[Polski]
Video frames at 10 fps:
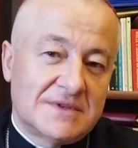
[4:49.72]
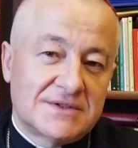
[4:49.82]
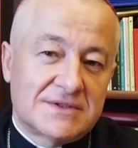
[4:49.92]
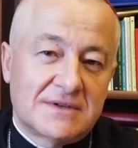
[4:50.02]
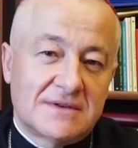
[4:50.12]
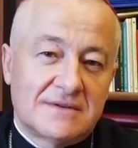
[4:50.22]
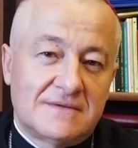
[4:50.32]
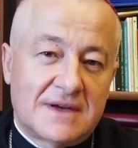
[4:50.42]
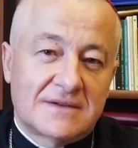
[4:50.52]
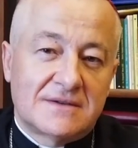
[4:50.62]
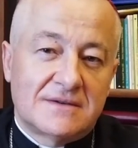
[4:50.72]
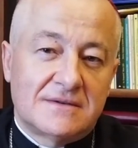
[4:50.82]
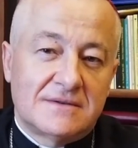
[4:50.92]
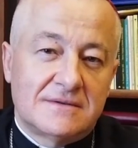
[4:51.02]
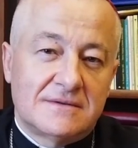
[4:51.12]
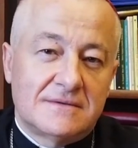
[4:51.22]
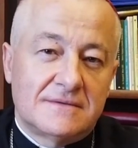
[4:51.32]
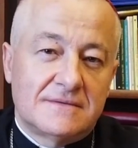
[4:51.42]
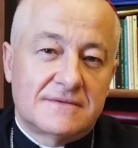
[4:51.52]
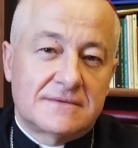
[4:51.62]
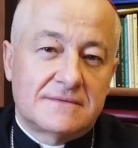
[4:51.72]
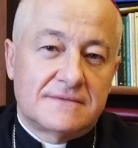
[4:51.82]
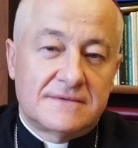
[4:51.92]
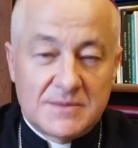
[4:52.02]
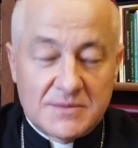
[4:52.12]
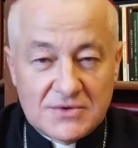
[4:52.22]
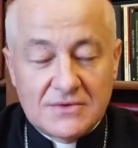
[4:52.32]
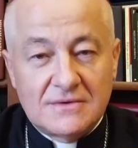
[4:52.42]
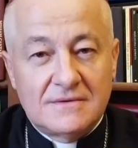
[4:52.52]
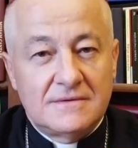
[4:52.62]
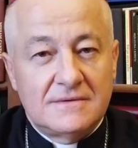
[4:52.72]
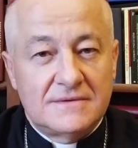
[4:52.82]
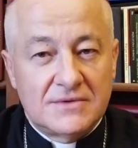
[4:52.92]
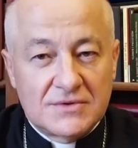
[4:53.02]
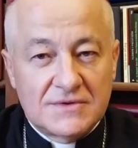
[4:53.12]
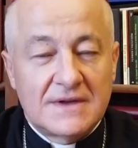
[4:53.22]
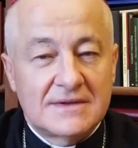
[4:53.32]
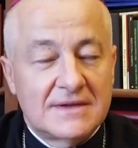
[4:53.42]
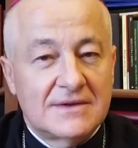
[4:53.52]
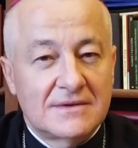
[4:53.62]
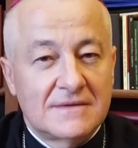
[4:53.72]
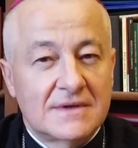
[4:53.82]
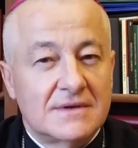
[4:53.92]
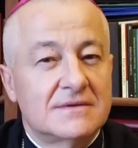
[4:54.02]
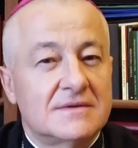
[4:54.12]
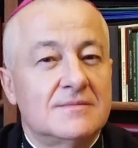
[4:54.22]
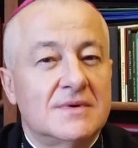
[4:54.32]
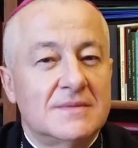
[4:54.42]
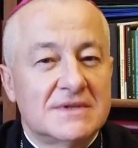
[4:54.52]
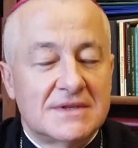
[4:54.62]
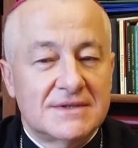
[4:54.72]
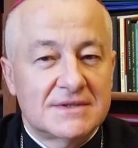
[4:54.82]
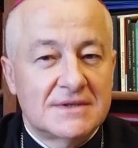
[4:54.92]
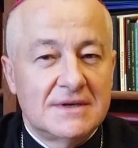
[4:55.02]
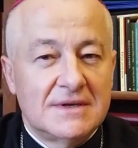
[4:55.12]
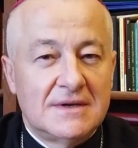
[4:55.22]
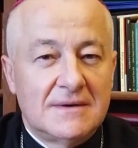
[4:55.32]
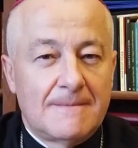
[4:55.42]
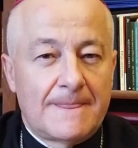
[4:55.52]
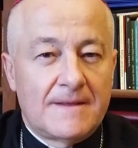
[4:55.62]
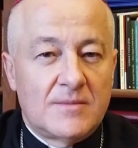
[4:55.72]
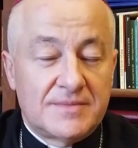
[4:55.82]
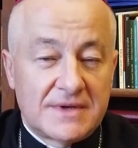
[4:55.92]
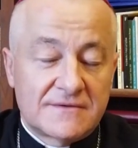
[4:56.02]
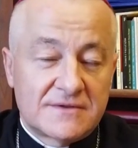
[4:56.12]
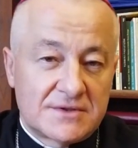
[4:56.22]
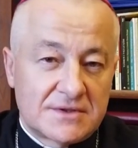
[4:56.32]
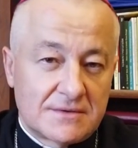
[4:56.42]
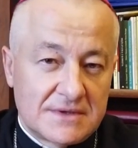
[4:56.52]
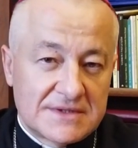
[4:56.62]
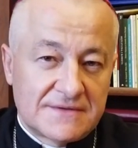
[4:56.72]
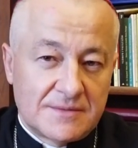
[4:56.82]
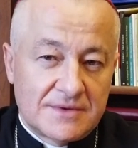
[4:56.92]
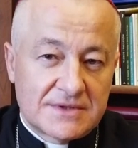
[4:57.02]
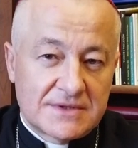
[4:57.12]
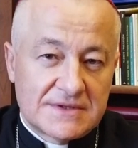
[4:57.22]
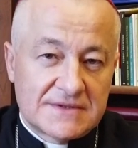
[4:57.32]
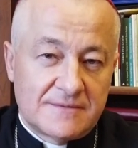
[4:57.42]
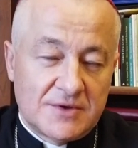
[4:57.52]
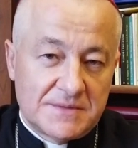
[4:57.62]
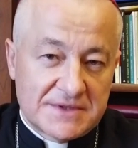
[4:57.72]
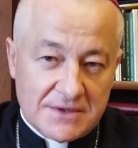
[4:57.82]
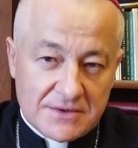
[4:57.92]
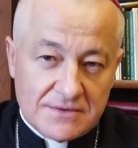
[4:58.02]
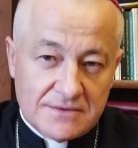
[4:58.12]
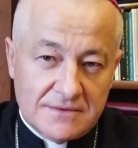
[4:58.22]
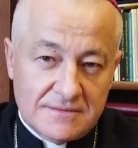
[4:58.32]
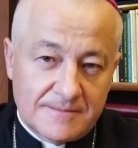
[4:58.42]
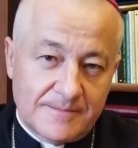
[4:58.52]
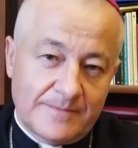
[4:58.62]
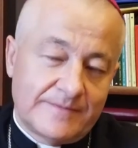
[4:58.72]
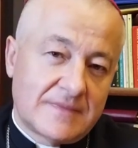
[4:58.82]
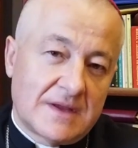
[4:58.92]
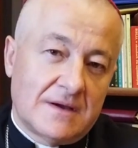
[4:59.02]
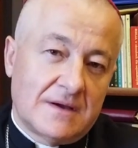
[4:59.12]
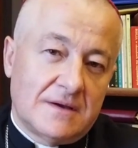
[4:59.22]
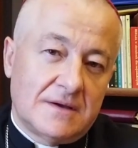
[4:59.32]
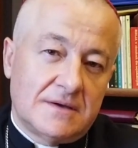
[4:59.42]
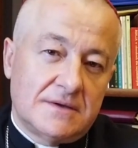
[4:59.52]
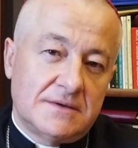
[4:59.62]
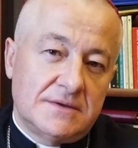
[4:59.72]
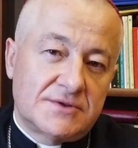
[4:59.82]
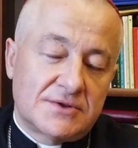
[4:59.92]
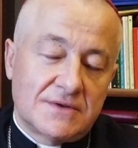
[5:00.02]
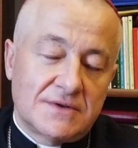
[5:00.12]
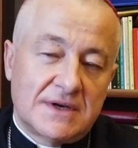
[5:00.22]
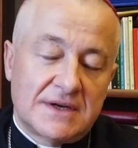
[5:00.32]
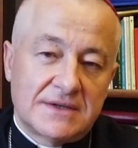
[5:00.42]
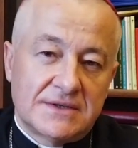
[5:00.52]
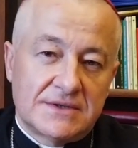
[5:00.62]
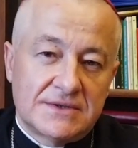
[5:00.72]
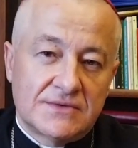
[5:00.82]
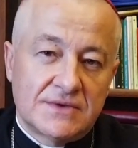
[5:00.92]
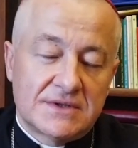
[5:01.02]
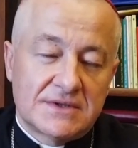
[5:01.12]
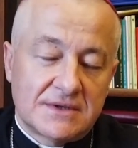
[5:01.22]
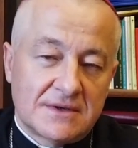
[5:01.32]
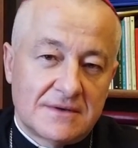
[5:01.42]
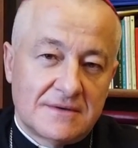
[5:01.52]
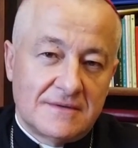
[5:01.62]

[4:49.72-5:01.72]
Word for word: Myślę, że warto w tym dniu, w dniu święta narodowego, o tym pomyśleć. Po pierwsze, czy Królestwo Boże jest w moim sercu i czy ono charakteryzuje się